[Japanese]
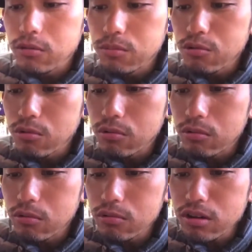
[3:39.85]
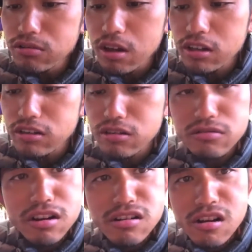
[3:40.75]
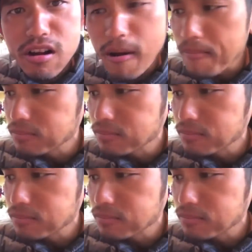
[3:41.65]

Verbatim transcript: もう北海道離れたくないな。